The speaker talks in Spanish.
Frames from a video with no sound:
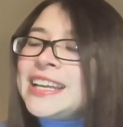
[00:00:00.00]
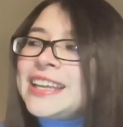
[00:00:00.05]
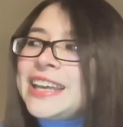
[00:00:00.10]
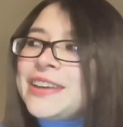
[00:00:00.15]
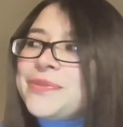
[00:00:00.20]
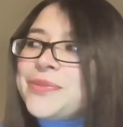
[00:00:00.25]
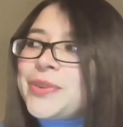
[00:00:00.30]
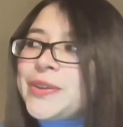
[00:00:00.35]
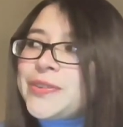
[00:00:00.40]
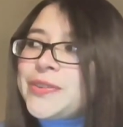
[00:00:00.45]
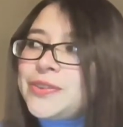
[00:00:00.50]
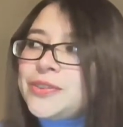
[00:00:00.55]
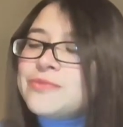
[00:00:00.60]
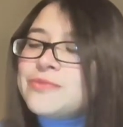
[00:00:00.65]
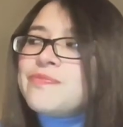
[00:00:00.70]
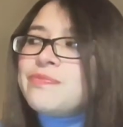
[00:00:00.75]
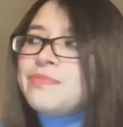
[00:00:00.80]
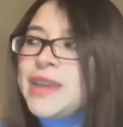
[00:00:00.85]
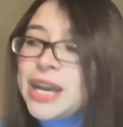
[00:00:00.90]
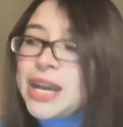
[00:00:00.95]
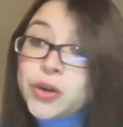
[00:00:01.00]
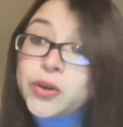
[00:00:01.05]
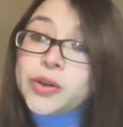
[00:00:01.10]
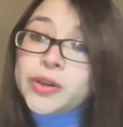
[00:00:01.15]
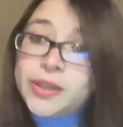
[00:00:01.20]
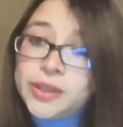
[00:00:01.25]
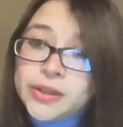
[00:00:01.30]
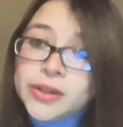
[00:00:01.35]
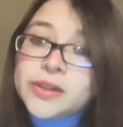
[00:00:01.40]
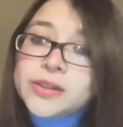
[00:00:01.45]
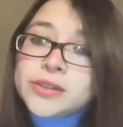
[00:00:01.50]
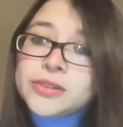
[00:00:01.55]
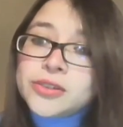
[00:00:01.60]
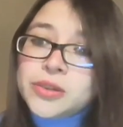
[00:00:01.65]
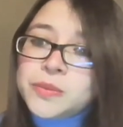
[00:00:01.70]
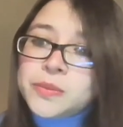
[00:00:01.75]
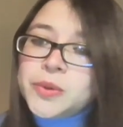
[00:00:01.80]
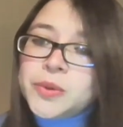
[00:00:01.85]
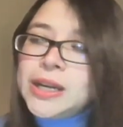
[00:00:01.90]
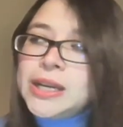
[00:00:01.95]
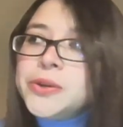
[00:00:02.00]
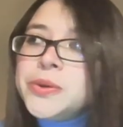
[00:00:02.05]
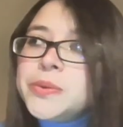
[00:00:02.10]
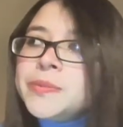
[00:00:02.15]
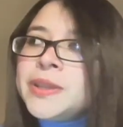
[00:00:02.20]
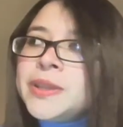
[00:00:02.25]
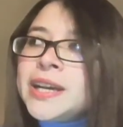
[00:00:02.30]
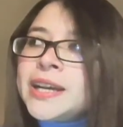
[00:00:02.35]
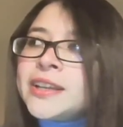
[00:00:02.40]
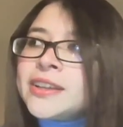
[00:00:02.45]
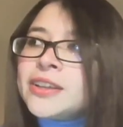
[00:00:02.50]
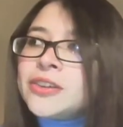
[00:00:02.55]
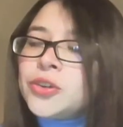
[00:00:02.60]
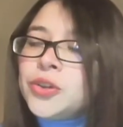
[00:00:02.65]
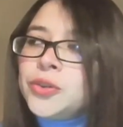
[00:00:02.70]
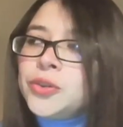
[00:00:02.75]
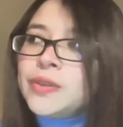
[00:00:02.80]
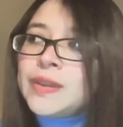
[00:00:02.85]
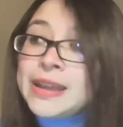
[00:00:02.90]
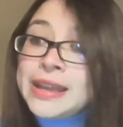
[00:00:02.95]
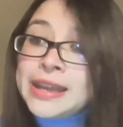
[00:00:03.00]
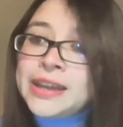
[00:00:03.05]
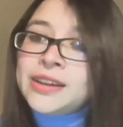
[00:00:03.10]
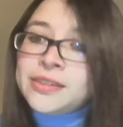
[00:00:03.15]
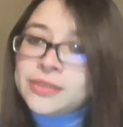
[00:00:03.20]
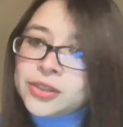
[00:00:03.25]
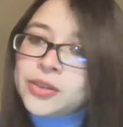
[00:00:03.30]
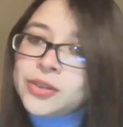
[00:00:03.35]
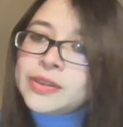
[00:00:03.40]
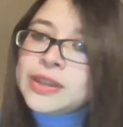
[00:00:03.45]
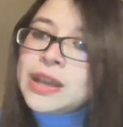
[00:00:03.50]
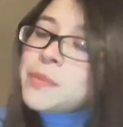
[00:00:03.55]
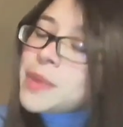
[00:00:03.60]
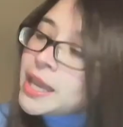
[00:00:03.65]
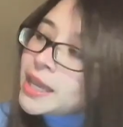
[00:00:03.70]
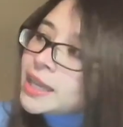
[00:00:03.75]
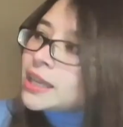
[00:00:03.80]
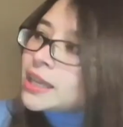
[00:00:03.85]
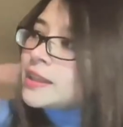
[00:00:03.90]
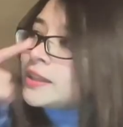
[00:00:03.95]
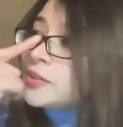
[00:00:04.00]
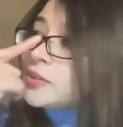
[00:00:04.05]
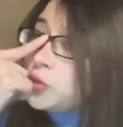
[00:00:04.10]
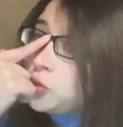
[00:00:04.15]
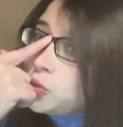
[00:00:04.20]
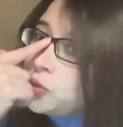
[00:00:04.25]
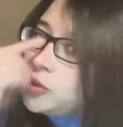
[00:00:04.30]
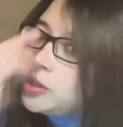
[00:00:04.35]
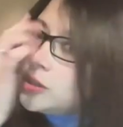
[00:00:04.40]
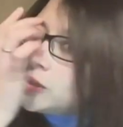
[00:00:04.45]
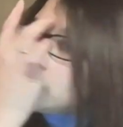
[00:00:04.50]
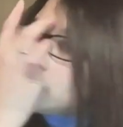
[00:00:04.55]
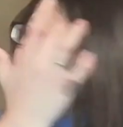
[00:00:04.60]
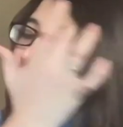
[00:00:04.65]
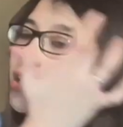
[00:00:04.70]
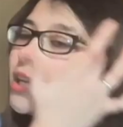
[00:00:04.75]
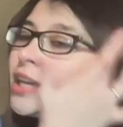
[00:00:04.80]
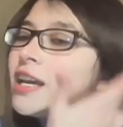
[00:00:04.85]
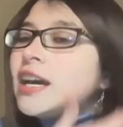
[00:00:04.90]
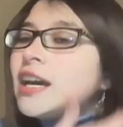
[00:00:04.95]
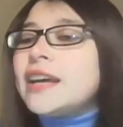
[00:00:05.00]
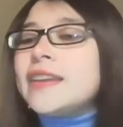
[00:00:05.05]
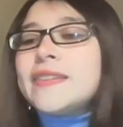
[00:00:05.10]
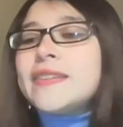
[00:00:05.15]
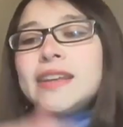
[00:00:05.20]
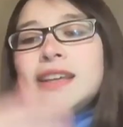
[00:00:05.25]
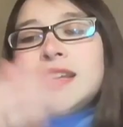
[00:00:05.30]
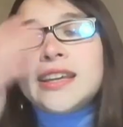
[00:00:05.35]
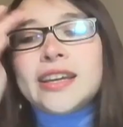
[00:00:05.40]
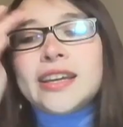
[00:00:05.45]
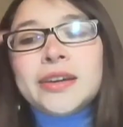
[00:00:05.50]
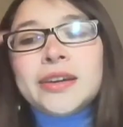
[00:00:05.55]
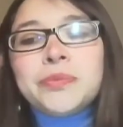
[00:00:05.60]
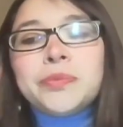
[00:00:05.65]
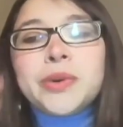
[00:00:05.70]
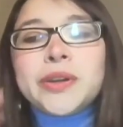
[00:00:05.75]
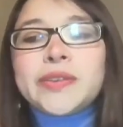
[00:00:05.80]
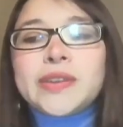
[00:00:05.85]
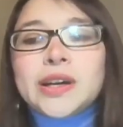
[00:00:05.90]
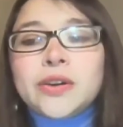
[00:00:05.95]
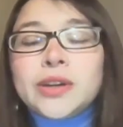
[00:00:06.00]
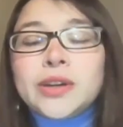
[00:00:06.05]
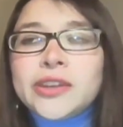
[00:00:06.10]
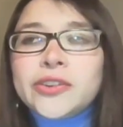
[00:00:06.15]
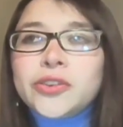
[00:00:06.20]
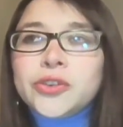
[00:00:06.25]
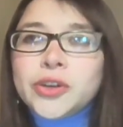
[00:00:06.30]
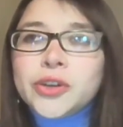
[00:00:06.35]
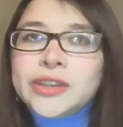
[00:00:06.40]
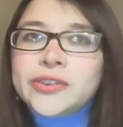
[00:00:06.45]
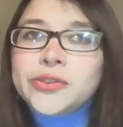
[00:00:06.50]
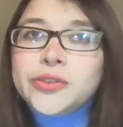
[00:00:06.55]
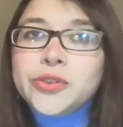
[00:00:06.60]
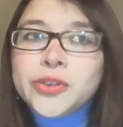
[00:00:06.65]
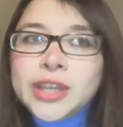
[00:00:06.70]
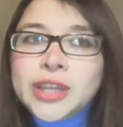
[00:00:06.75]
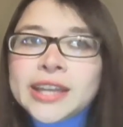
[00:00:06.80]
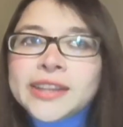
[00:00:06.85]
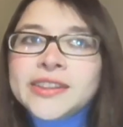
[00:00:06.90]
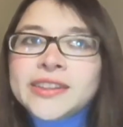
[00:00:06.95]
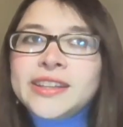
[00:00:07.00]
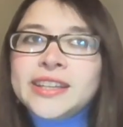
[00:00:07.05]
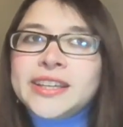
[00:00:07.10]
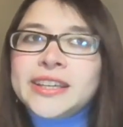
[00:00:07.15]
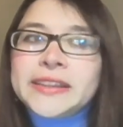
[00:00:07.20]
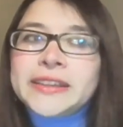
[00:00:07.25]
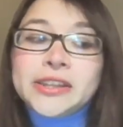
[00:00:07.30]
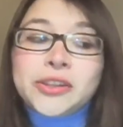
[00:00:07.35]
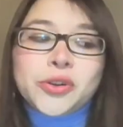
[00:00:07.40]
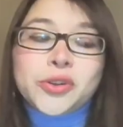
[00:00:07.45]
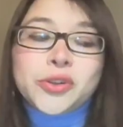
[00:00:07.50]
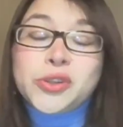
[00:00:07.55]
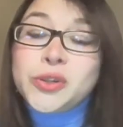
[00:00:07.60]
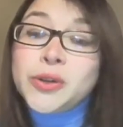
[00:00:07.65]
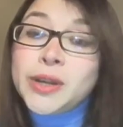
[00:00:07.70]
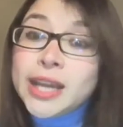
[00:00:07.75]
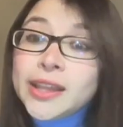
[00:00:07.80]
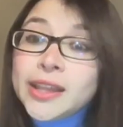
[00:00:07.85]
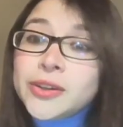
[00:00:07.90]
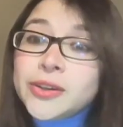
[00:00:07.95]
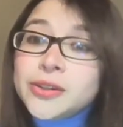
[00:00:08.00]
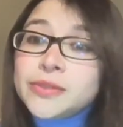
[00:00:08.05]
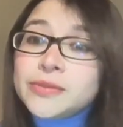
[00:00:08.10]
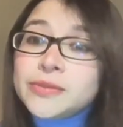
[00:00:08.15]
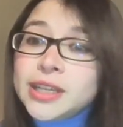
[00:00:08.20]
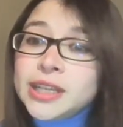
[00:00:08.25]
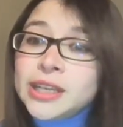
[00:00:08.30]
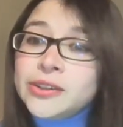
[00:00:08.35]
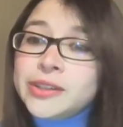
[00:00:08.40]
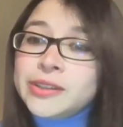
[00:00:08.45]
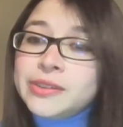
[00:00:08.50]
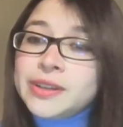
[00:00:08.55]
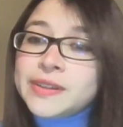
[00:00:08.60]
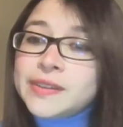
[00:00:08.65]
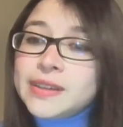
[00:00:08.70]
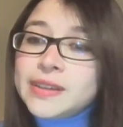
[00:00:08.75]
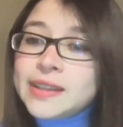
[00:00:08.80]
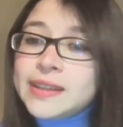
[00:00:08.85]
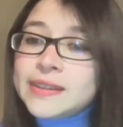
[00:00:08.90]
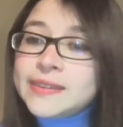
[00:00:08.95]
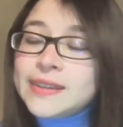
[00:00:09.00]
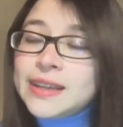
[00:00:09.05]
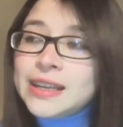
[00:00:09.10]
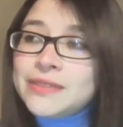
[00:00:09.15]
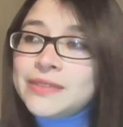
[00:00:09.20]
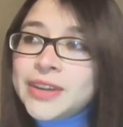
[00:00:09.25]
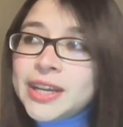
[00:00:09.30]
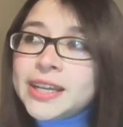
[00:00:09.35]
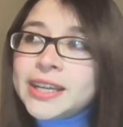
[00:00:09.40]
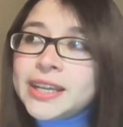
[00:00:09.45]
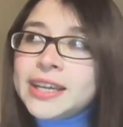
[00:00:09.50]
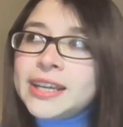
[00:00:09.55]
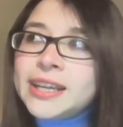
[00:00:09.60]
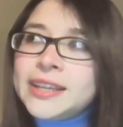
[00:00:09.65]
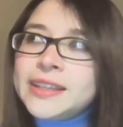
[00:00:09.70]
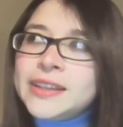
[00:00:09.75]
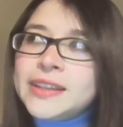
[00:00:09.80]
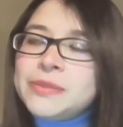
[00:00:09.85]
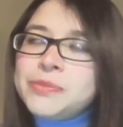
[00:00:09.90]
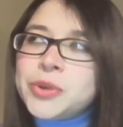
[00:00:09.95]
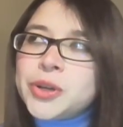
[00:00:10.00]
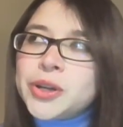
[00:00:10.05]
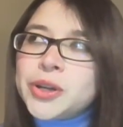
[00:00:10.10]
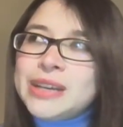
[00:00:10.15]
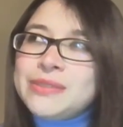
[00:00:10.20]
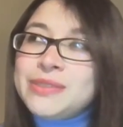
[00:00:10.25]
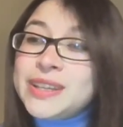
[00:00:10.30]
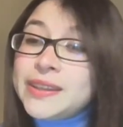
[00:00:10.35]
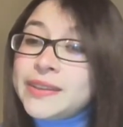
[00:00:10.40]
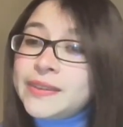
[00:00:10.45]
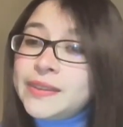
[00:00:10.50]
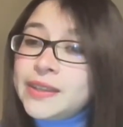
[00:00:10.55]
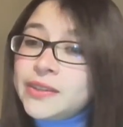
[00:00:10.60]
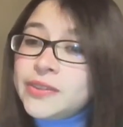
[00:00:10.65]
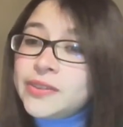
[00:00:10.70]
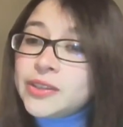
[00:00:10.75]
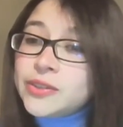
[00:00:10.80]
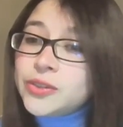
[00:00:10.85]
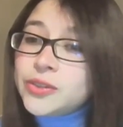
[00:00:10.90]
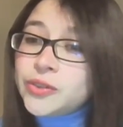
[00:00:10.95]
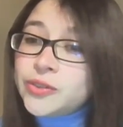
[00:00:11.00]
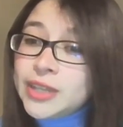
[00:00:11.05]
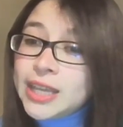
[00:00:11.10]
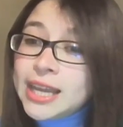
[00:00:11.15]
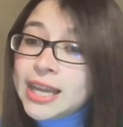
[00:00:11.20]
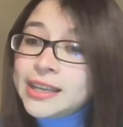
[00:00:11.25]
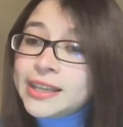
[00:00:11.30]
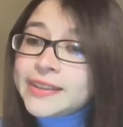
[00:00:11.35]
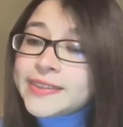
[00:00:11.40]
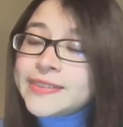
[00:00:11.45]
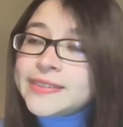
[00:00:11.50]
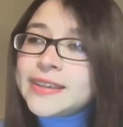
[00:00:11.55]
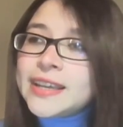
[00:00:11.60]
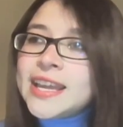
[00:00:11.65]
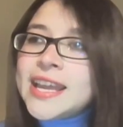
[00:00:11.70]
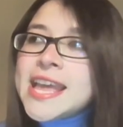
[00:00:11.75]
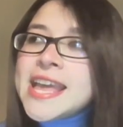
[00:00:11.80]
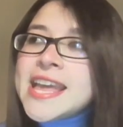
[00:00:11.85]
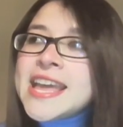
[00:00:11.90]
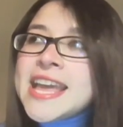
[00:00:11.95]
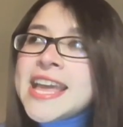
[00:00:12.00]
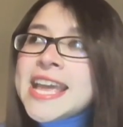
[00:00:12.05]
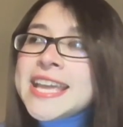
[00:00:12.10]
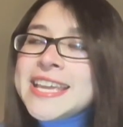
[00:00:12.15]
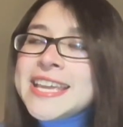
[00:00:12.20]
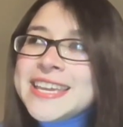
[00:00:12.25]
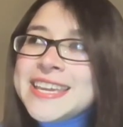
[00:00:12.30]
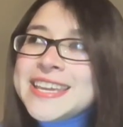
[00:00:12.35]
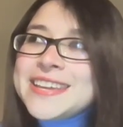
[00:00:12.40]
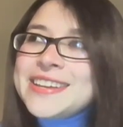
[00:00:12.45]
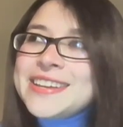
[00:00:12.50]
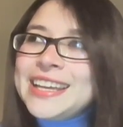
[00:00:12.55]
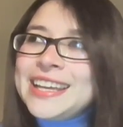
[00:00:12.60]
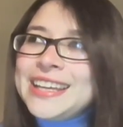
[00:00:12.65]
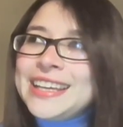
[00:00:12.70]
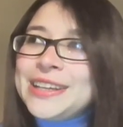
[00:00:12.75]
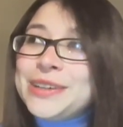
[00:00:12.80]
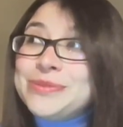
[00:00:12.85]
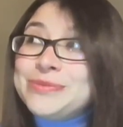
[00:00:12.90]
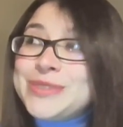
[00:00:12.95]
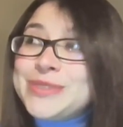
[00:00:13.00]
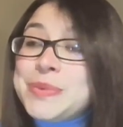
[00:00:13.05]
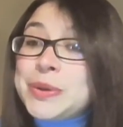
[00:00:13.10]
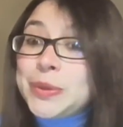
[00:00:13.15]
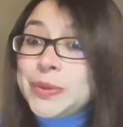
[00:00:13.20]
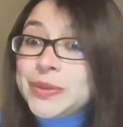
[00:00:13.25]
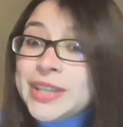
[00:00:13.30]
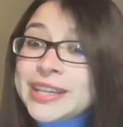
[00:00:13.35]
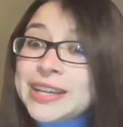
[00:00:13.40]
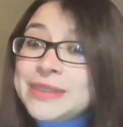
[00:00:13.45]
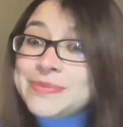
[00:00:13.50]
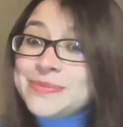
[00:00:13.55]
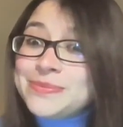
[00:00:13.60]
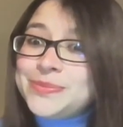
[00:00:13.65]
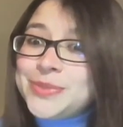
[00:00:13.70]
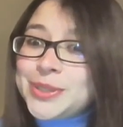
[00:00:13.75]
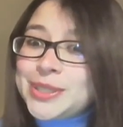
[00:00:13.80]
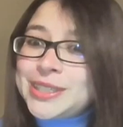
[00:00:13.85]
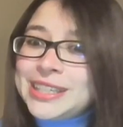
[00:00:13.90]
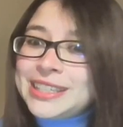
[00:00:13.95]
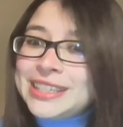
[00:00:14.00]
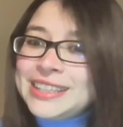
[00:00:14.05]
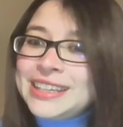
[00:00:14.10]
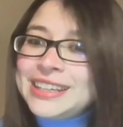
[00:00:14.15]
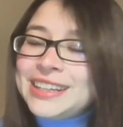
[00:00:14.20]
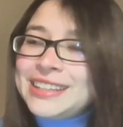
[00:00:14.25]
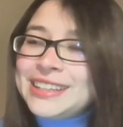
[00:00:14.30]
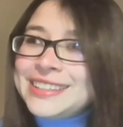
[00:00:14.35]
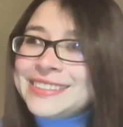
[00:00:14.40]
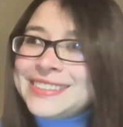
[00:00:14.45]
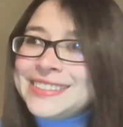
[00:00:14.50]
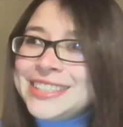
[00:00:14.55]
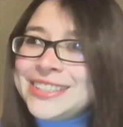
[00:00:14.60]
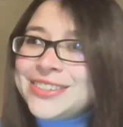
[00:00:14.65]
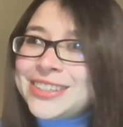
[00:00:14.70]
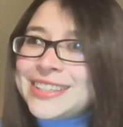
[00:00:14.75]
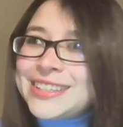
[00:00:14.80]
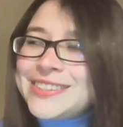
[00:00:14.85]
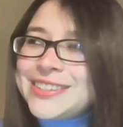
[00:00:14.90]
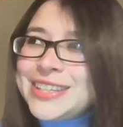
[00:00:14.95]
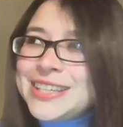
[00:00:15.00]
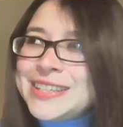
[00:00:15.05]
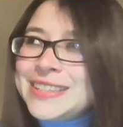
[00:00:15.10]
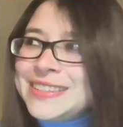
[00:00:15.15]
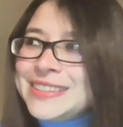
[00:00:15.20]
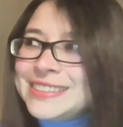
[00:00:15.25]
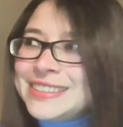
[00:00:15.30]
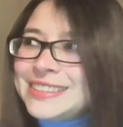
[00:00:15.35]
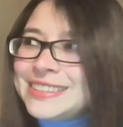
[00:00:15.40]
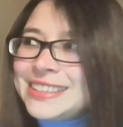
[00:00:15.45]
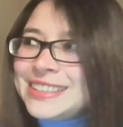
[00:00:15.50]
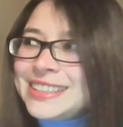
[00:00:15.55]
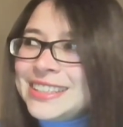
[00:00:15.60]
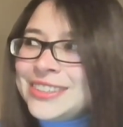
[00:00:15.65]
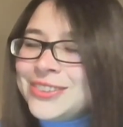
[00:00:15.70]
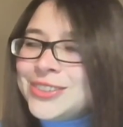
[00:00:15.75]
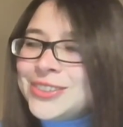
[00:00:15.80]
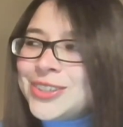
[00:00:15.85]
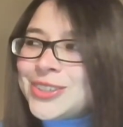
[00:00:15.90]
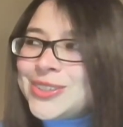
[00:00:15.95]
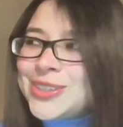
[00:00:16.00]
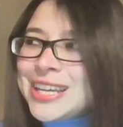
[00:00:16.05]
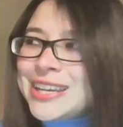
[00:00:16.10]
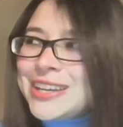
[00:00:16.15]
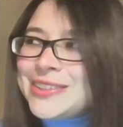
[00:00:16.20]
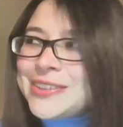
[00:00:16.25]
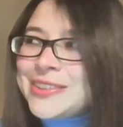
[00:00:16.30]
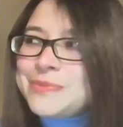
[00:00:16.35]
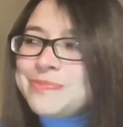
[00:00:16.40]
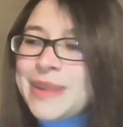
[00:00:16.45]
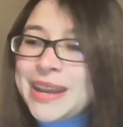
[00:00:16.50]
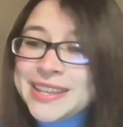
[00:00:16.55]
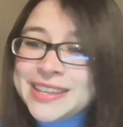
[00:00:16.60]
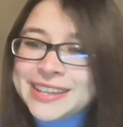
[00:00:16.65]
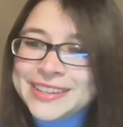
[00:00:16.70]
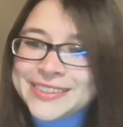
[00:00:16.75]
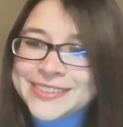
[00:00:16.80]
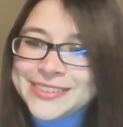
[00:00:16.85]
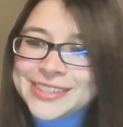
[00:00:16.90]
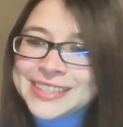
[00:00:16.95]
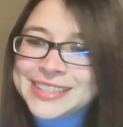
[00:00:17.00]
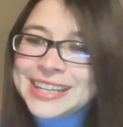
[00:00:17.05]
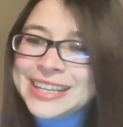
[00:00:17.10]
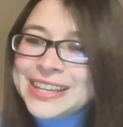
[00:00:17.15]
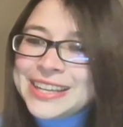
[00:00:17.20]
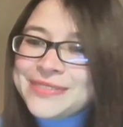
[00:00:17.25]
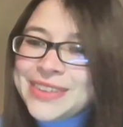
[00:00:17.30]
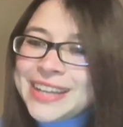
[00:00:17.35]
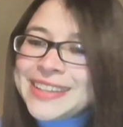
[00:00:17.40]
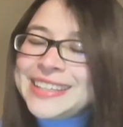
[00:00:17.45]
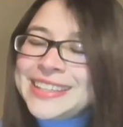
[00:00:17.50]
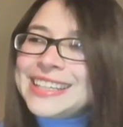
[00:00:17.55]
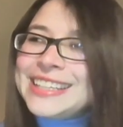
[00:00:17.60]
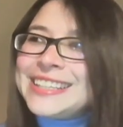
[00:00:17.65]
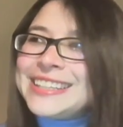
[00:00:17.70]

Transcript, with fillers: que pues me acogió como alumna con una, con una beca de estudio, así que pues ahora soy estudiante de doctorado en la Universidad de Salamanca en el programa de Ciencias Sociales y em, se preguntarán por qué digo que estoy en, en un doctorado en España y estoy en Alemania.